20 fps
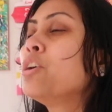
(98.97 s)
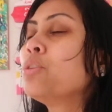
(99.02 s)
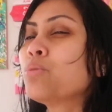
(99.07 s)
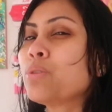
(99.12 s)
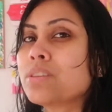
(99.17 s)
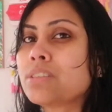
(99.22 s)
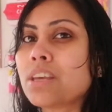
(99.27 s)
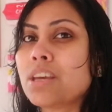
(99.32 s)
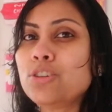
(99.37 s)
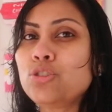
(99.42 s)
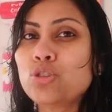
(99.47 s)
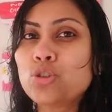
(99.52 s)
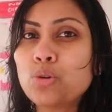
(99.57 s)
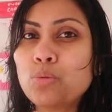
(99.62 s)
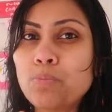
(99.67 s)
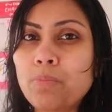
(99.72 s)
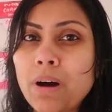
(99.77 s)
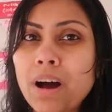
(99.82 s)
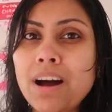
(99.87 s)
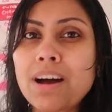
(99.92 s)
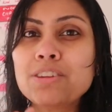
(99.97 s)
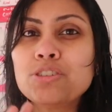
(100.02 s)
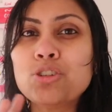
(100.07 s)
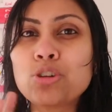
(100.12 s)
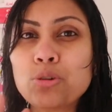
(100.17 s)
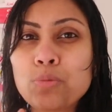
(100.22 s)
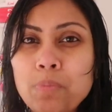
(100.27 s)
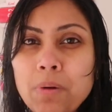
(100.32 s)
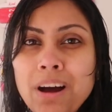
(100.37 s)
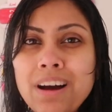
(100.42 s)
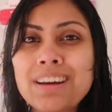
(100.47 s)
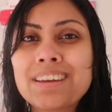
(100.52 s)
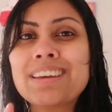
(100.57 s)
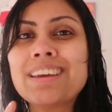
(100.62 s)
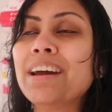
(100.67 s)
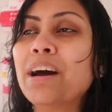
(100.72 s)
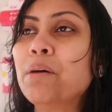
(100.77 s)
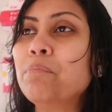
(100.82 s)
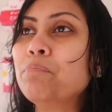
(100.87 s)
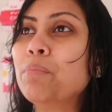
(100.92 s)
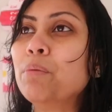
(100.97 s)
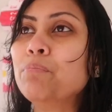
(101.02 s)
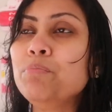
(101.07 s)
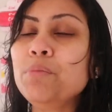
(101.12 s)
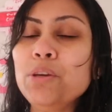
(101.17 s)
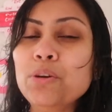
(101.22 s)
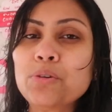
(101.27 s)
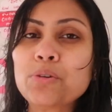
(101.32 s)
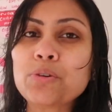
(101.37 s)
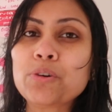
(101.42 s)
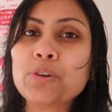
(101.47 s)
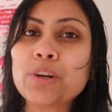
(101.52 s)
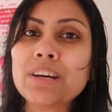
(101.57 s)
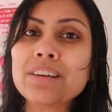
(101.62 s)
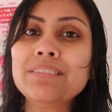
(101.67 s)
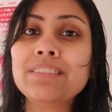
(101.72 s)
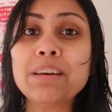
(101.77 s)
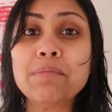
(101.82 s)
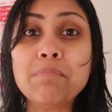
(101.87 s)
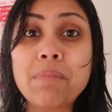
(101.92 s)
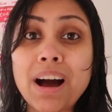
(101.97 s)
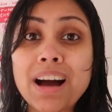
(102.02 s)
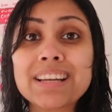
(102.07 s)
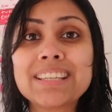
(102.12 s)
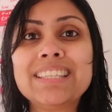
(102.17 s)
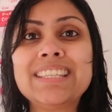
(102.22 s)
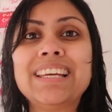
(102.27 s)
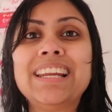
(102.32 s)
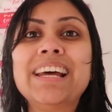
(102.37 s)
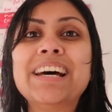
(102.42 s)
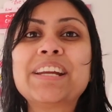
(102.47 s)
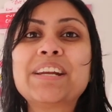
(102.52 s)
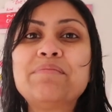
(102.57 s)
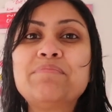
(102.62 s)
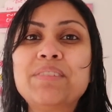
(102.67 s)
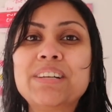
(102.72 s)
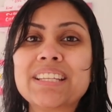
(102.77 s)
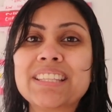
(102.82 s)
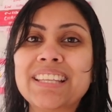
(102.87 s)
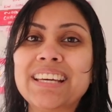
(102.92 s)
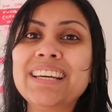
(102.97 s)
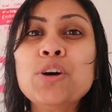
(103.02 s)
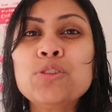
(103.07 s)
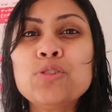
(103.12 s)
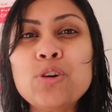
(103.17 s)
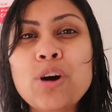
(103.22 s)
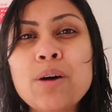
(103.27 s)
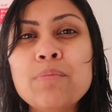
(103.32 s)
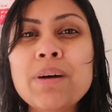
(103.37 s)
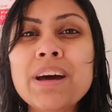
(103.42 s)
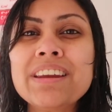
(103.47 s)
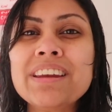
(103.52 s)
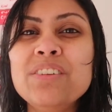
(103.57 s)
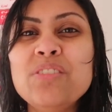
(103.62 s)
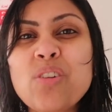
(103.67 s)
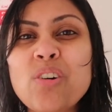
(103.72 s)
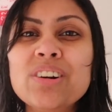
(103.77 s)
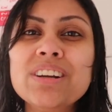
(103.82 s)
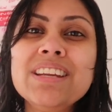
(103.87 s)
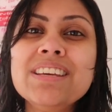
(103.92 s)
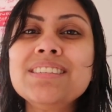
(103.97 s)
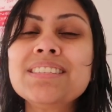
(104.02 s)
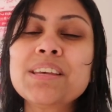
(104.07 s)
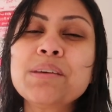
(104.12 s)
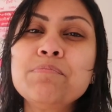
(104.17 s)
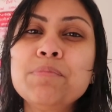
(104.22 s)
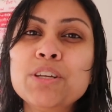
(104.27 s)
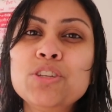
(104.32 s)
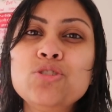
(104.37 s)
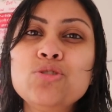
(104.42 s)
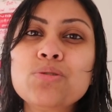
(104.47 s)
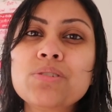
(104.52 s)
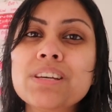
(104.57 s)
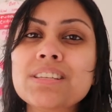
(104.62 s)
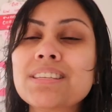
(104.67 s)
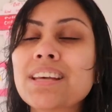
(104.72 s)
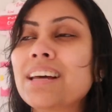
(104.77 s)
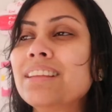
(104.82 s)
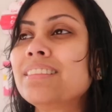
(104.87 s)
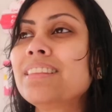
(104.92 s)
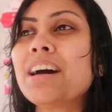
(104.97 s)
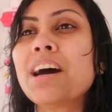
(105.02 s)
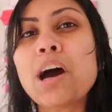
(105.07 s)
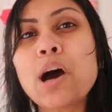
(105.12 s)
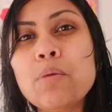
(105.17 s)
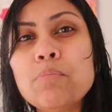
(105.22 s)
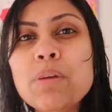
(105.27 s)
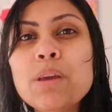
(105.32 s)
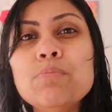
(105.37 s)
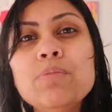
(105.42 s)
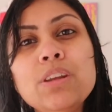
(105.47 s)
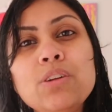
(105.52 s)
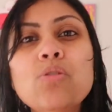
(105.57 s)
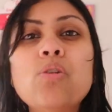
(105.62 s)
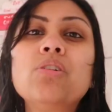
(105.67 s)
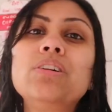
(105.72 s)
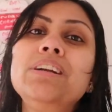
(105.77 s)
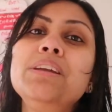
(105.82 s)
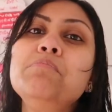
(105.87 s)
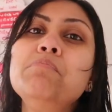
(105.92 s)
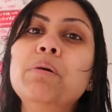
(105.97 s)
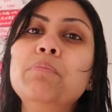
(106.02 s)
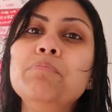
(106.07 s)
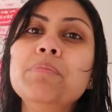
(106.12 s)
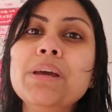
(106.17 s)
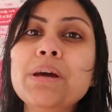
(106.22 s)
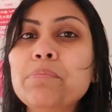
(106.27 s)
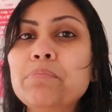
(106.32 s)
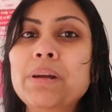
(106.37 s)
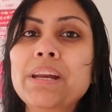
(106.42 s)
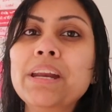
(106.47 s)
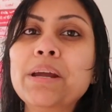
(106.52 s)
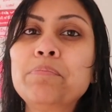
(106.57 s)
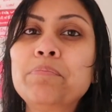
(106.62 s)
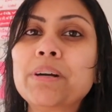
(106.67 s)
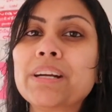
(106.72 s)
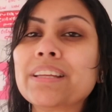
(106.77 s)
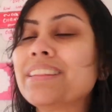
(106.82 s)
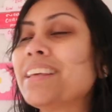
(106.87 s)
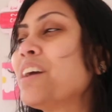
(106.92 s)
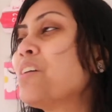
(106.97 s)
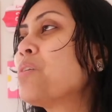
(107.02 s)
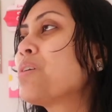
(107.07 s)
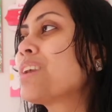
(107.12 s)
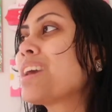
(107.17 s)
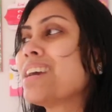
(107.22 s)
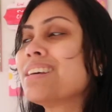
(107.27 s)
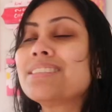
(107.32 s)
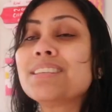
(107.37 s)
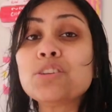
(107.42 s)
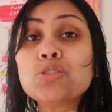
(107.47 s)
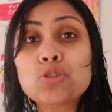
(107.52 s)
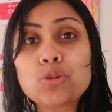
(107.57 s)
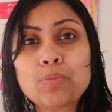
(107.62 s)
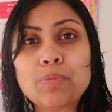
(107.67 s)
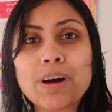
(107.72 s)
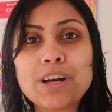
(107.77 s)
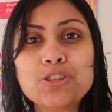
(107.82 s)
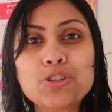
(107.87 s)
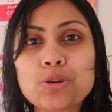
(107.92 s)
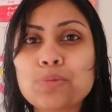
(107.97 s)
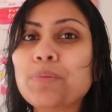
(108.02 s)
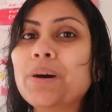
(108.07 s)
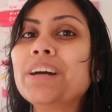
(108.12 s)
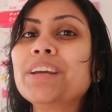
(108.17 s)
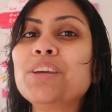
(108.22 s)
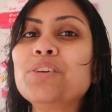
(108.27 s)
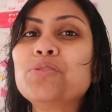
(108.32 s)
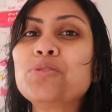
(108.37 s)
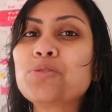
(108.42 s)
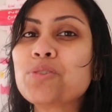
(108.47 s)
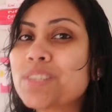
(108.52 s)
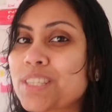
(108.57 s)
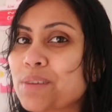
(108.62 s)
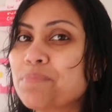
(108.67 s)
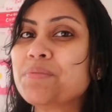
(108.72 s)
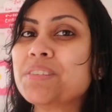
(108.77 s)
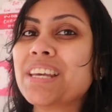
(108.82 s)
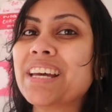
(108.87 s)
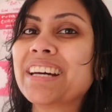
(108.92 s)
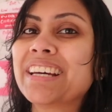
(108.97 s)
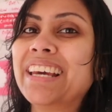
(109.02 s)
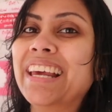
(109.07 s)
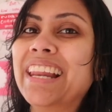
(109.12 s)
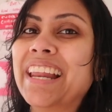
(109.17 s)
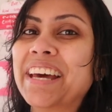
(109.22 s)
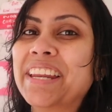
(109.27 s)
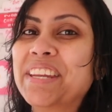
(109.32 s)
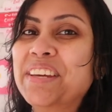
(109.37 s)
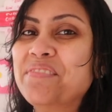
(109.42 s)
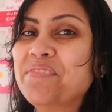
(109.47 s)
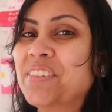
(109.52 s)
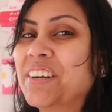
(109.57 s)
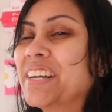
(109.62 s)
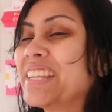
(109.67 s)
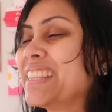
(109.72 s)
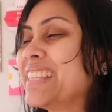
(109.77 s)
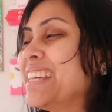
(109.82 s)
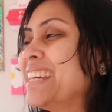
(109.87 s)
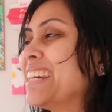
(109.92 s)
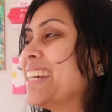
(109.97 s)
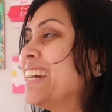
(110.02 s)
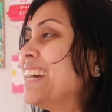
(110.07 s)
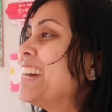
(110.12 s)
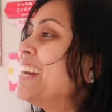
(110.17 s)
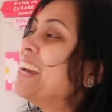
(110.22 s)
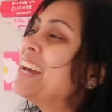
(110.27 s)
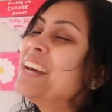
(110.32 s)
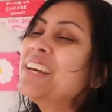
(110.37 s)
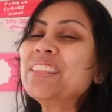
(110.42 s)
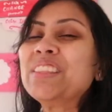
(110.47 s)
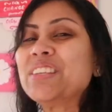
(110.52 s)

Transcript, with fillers: तो ऐसे ही छुपा छुपा के हम मम्मियों को ना दिमाग चलाना पड़ता है तो हमारे नोटी से बच्चों के साथ ना हमें भी नोटी मम्मियाँ बनना पड़ता है और ऐसे छुपा छुपा के उनको सब्जियाँ खिलानी पड़ती है